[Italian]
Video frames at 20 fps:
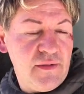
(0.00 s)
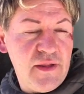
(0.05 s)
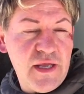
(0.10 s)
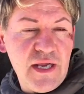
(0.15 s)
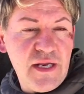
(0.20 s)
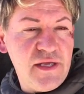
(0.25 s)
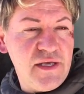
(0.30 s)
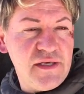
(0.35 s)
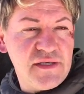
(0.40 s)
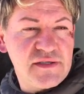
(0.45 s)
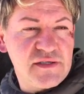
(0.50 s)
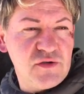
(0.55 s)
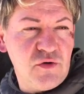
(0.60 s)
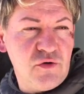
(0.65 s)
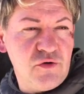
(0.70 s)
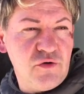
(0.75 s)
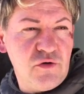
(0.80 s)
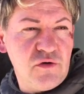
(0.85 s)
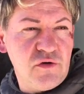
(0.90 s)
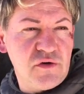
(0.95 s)
da lì
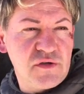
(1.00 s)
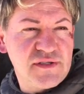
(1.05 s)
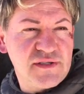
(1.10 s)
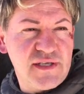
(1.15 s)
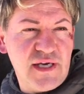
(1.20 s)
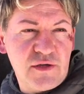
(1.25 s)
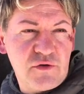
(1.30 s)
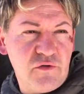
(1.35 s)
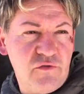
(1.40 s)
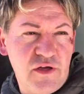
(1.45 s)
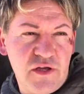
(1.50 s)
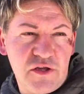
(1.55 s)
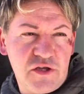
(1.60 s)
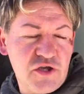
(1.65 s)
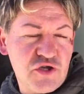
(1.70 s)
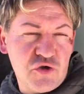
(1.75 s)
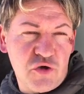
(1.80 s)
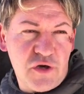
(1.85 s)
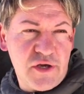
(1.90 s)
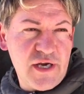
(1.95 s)
sono stato
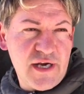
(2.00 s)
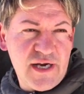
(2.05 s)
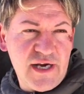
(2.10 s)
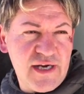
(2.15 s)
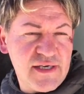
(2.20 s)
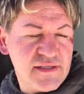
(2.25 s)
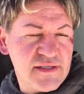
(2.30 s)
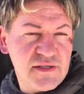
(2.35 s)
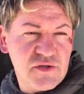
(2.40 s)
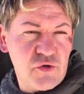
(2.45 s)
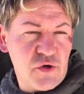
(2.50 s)
20 giorni a casa,